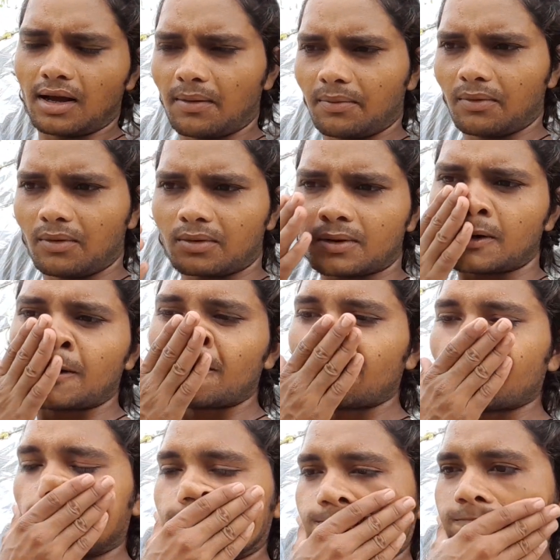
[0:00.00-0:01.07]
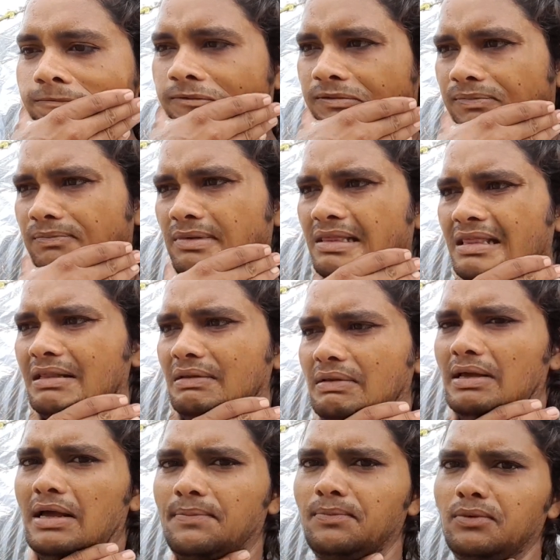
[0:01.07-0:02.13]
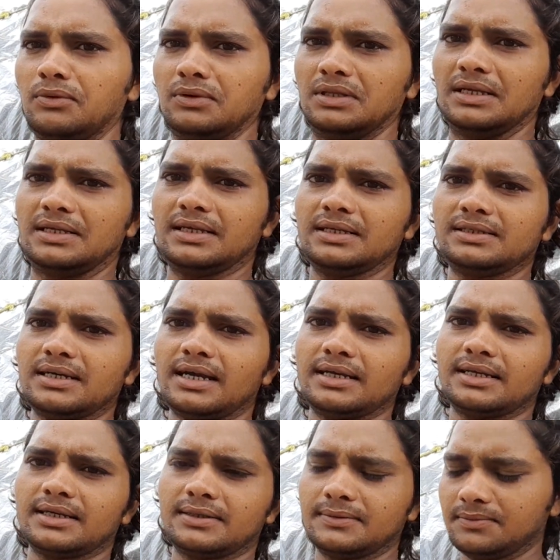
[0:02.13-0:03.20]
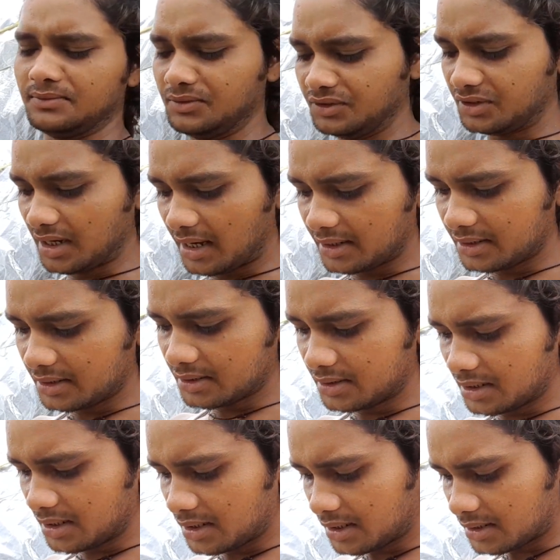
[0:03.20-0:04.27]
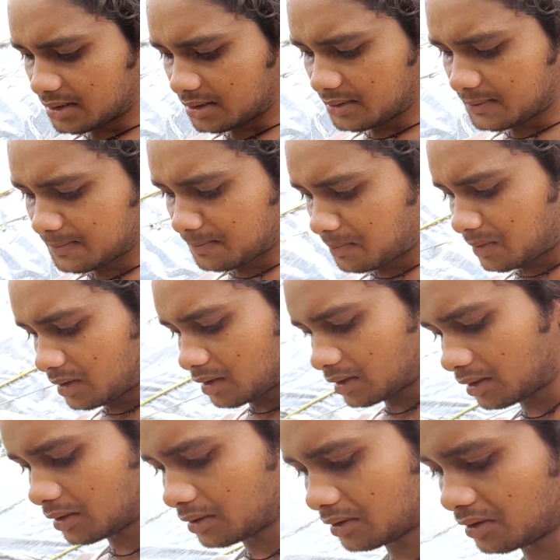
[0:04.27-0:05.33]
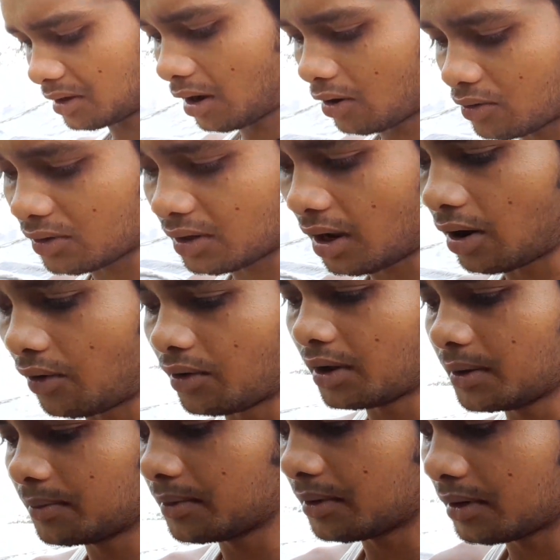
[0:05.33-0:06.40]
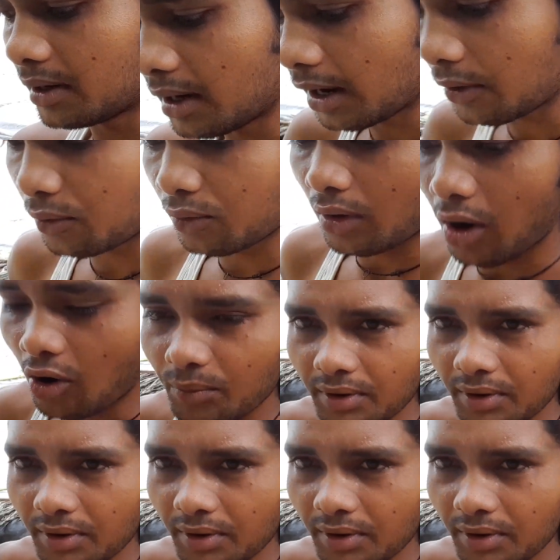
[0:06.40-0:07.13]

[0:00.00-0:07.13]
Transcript: आप लोग का तो आप लोग देखिए जाए जाइए इसीलिए कि गांव का नाम है लरू गांव